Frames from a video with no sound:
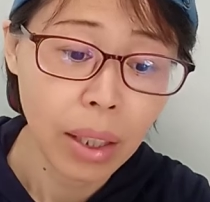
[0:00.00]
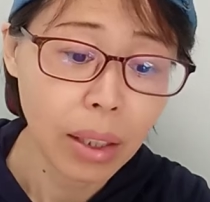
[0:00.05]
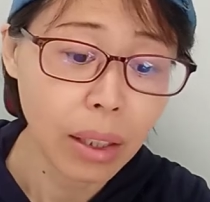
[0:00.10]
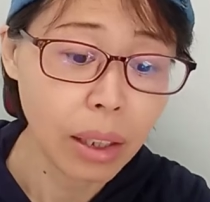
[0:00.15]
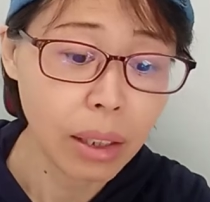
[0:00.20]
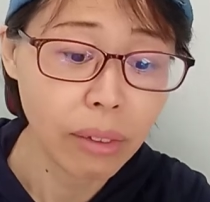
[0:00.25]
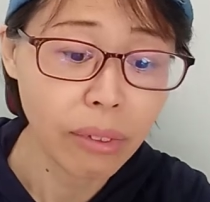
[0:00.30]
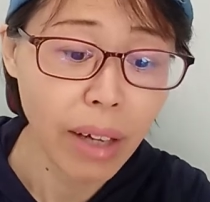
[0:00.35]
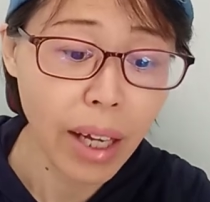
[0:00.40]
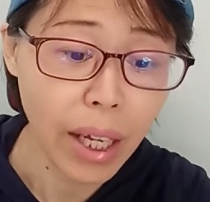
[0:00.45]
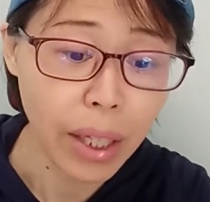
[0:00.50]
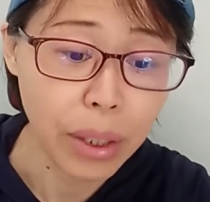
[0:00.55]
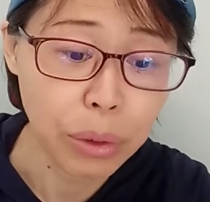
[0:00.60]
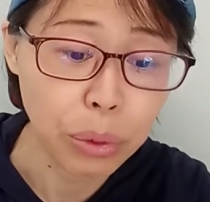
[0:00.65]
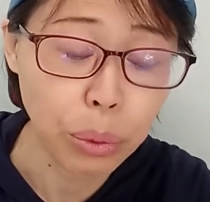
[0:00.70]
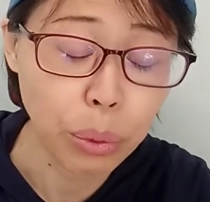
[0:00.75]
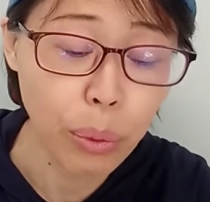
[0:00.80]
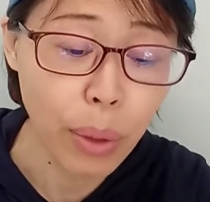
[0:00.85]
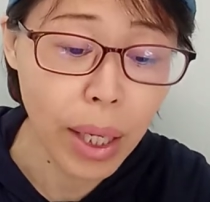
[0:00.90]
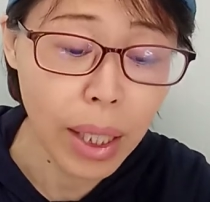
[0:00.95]
另外，
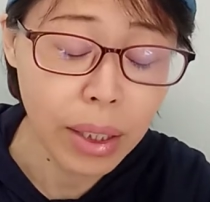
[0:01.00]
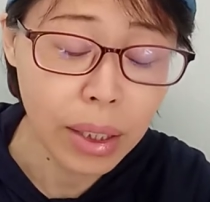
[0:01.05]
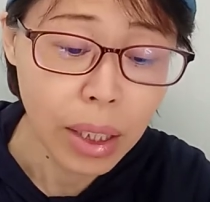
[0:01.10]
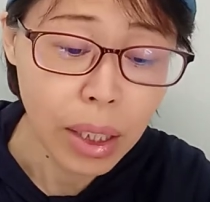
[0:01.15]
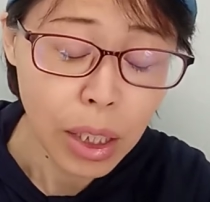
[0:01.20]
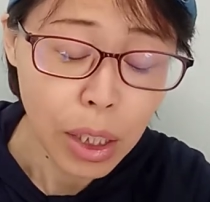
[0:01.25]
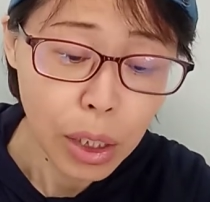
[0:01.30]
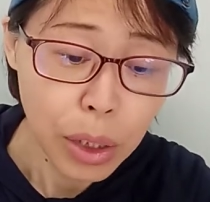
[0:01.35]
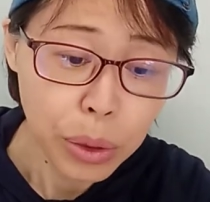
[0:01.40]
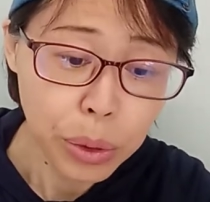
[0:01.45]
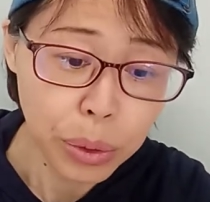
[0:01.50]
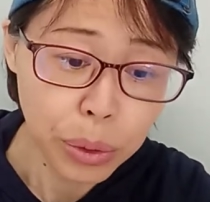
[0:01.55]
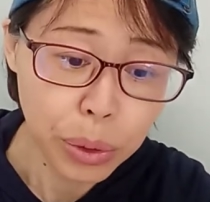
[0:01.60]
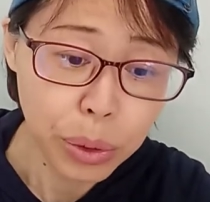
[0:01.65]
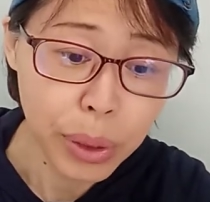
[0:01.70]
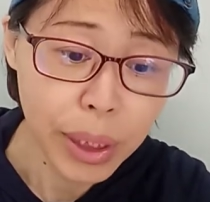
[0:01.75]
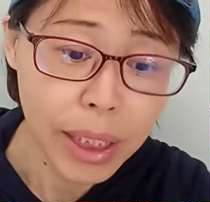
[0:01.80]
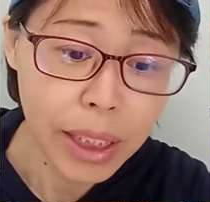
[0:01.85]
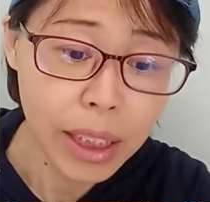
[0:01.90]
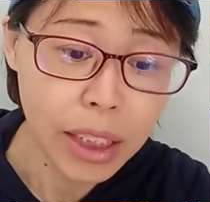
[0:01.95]
有关
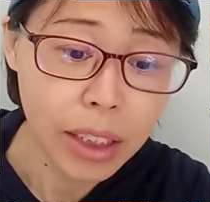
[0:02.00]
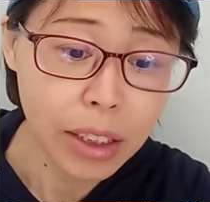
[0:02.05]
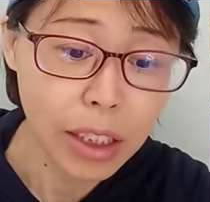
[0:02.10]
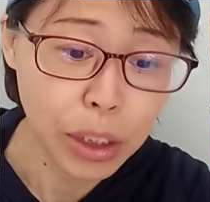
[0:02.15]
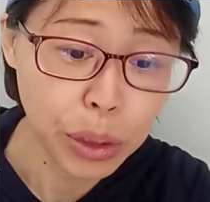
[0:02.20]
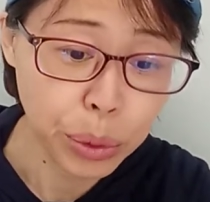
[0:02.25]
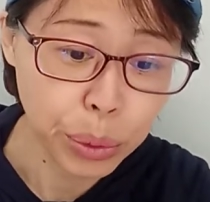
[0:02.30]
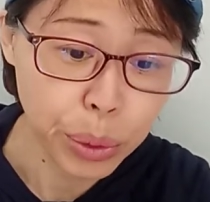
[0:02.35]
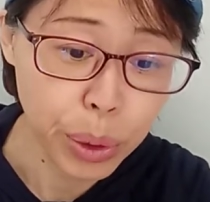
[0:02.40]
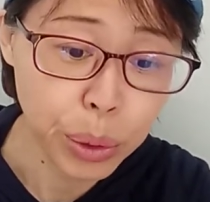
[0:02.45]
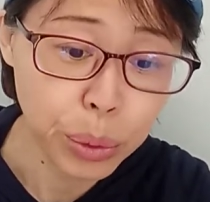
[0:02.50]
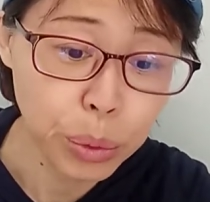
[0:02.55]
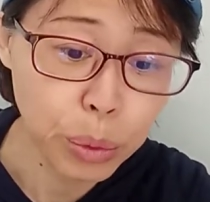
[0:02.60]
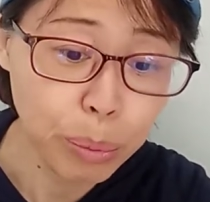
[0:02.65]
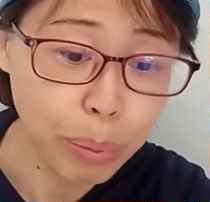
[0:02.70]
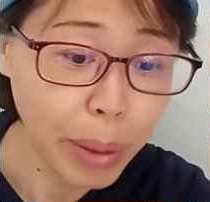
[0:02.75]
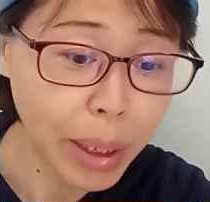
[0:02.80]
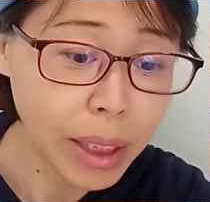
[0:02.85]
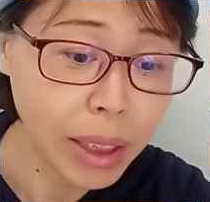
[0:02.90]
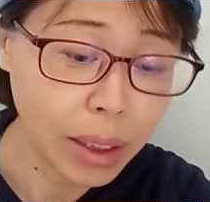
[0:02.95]
徐睿智的学
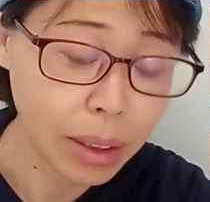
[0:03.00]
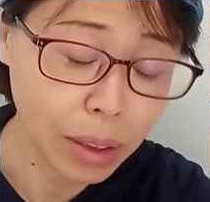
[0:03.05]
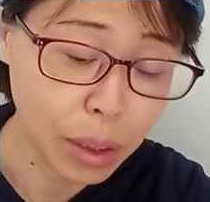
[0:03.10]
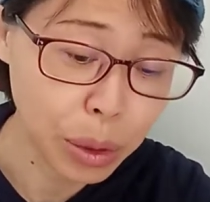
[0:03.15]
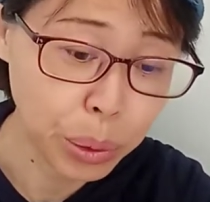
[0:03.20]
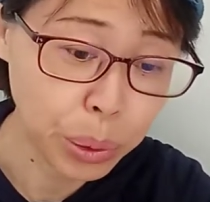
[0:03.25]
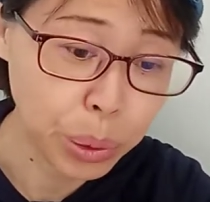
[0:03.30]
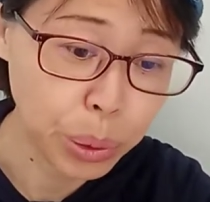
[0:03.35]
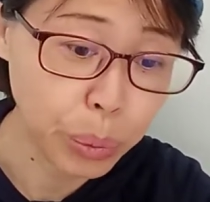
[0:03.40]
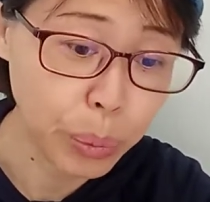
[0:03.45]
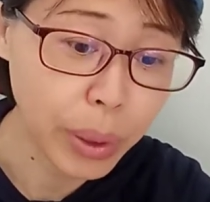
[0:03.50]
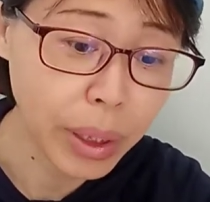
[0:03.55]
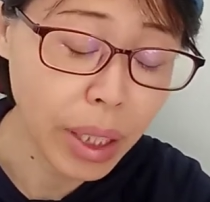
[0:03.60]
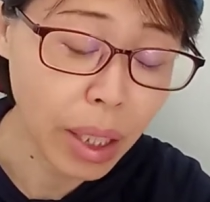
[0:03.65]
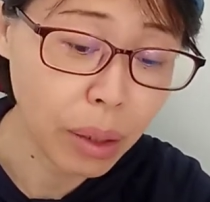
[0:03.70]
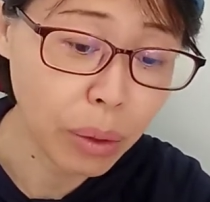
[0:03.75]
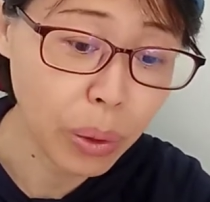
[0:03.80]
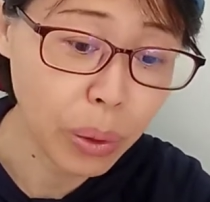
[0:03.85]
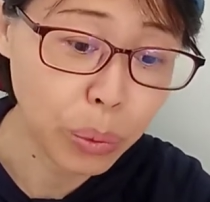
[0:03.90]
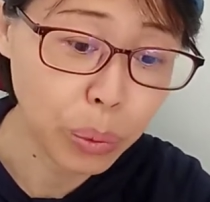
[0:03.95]
术背景的询问
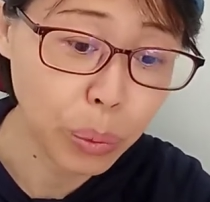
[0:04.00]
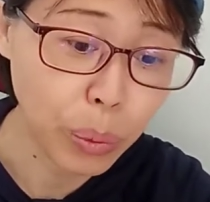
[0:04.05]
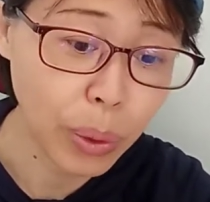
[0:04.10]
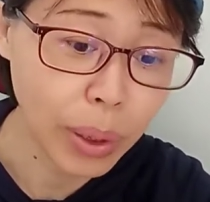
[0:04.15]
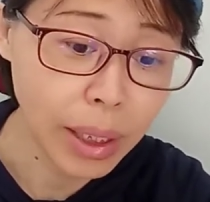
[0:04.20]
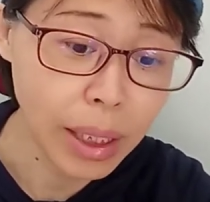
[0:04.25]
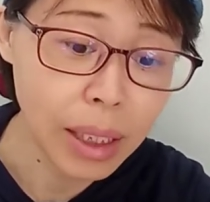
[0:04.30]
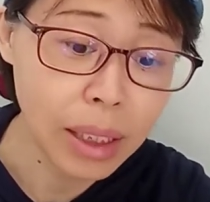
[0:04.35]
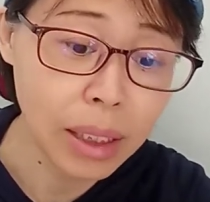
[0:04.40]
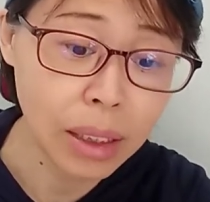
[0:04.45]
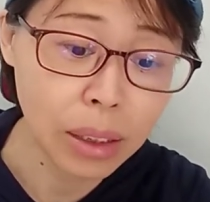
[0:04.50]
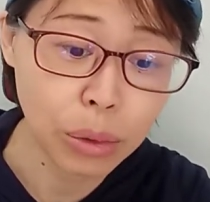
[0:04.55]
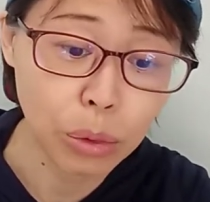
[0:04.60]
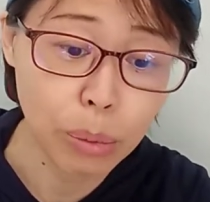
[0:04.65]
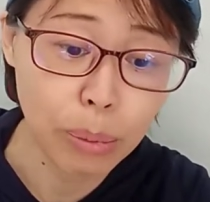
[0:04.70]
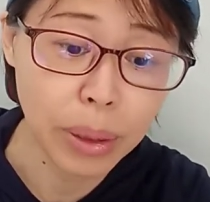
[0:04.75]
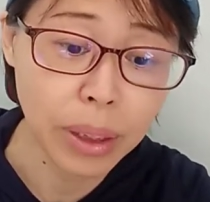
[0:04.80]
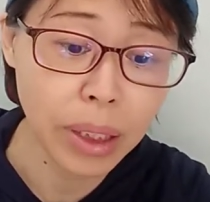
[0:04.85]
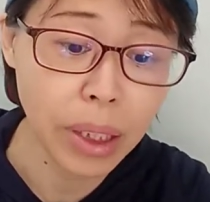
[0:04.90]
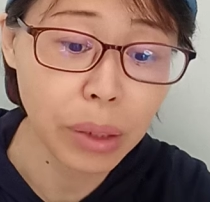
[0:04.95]
也有很多，因此
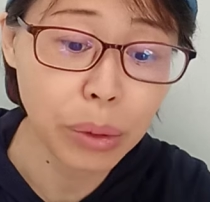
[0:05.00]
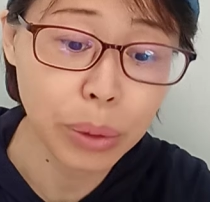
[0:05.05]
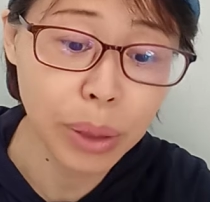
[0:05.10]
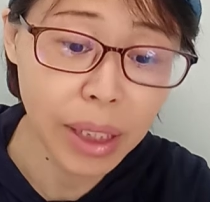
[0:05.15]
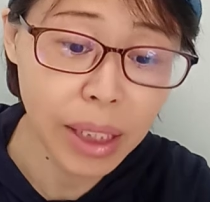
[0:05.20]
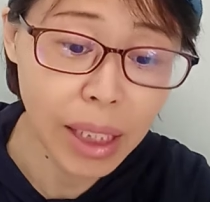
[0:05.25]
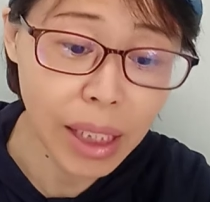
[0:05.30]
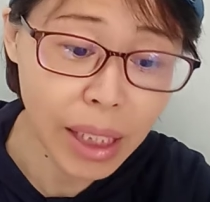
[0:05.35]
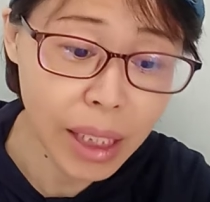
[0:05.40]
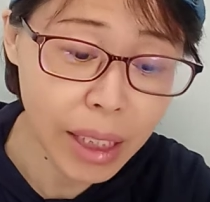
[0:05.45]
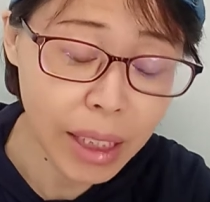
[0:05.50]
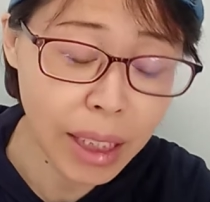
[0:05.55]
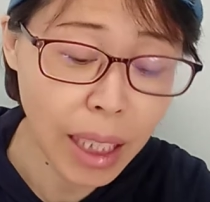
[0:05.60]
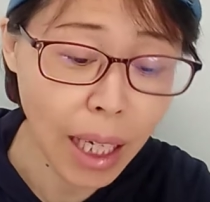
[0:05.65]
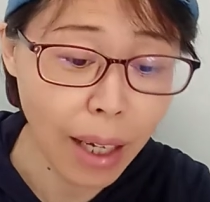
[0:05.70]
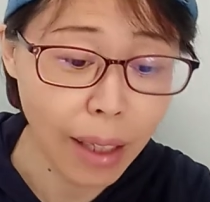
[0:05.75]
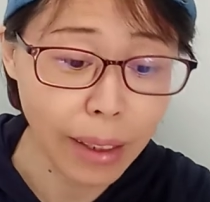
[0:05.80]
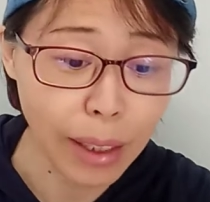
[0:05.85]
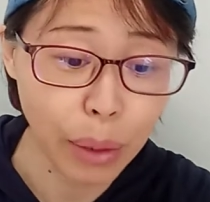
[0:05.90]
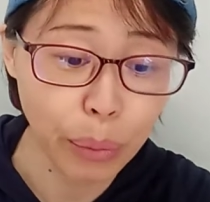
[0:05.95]
我们借用这一立
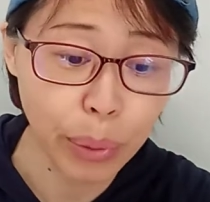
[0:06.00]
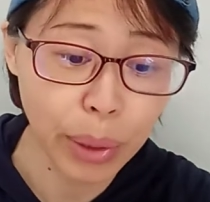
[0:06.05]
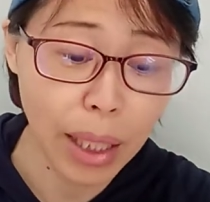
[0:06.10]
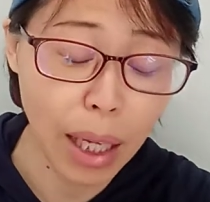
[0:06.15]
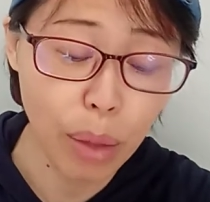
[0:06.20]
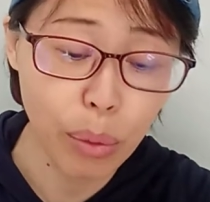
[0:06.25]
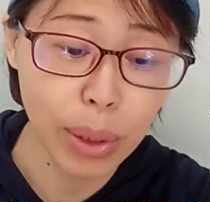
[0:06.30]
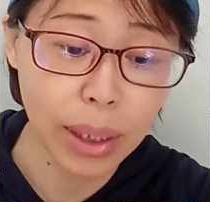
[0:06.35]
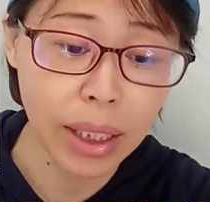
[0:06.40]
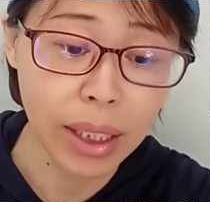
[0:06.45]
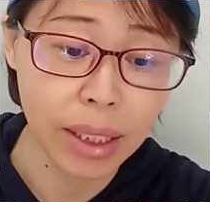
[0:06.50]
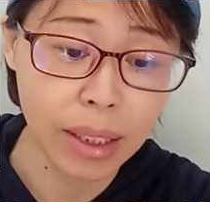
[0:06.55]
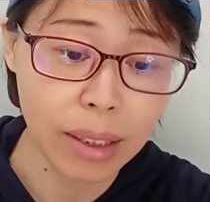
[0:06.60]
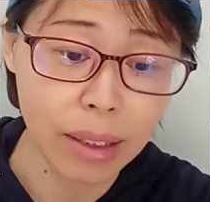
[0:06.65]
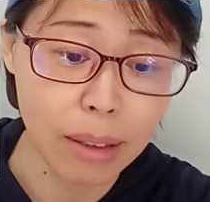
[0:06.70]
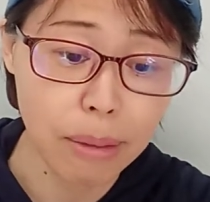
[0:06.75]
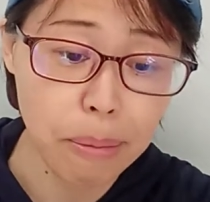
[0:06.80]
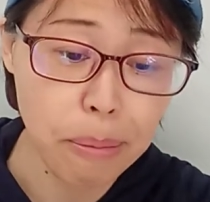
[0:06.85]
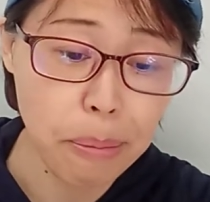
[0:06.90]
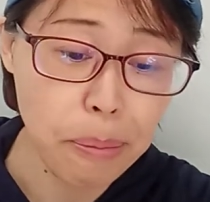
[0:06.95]
场来回答问
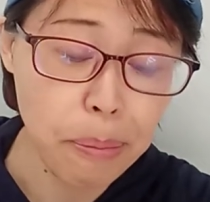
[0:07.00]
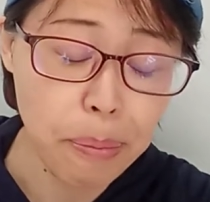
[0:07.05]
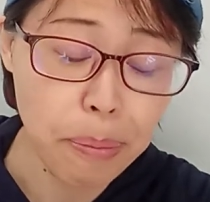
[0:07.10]
题。